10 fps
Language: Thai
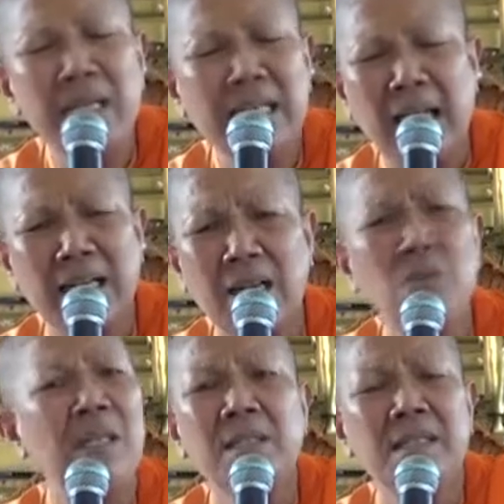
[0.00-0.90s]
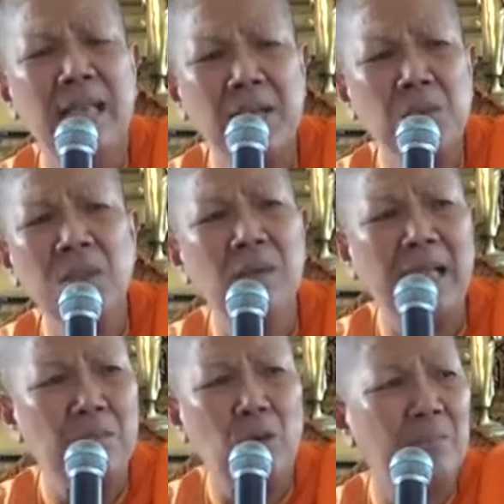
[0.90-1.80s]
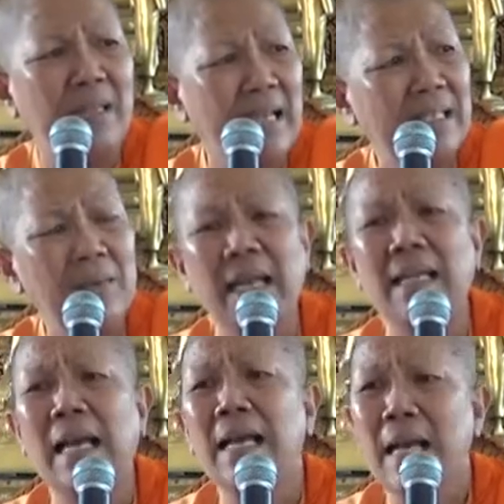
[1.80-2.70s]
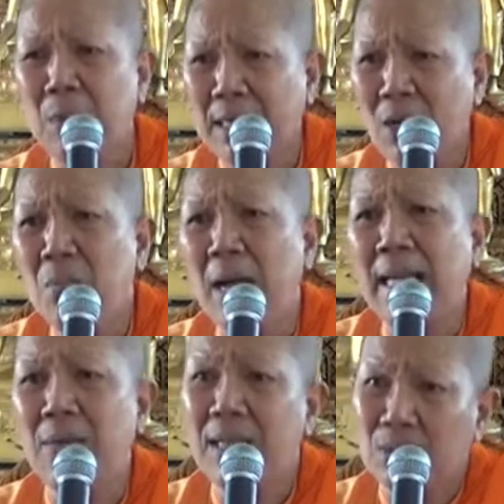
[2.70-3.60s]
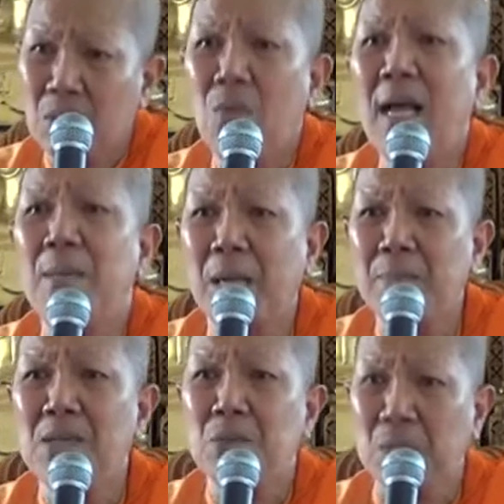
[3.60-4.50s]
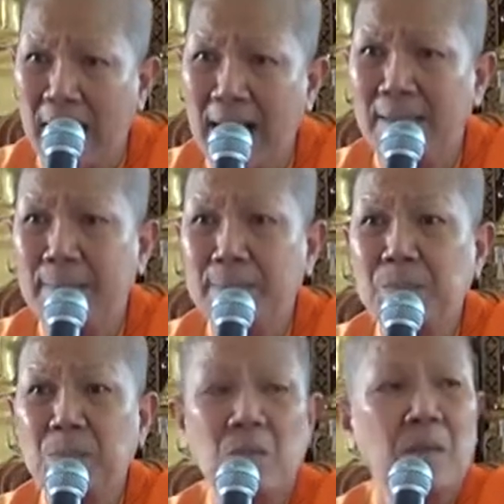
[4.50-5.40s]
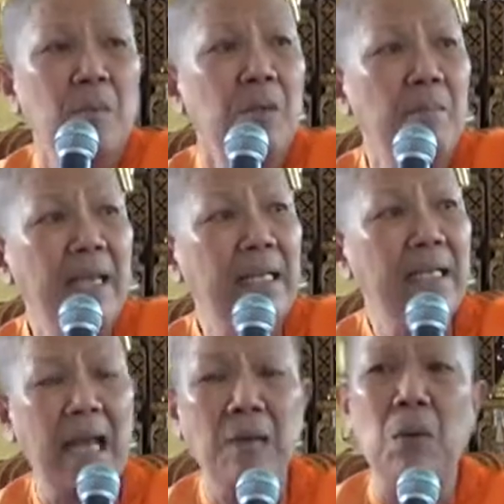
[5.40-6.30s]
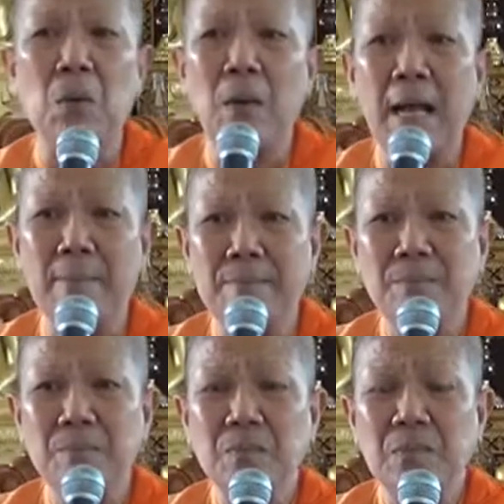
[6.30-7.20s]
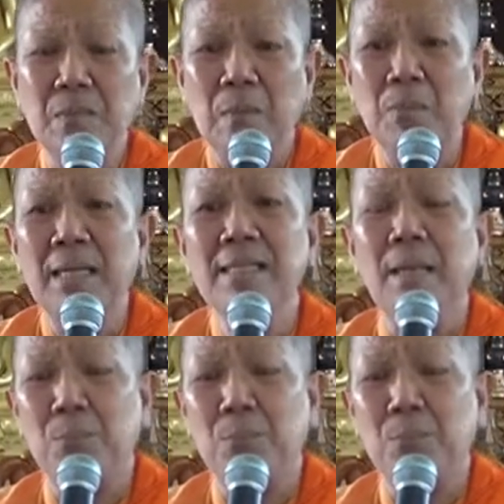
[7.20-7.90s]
ไม่เกี่ยงแล้วว่าเธอจะอายุเท่าไหร่บวชมานานเท่าไหร่ละพอเข้ามาแล้วเนี่ยต้องไหว้พระภิกษุนะ พระแม่นานางบอกว่าเหมือนกับ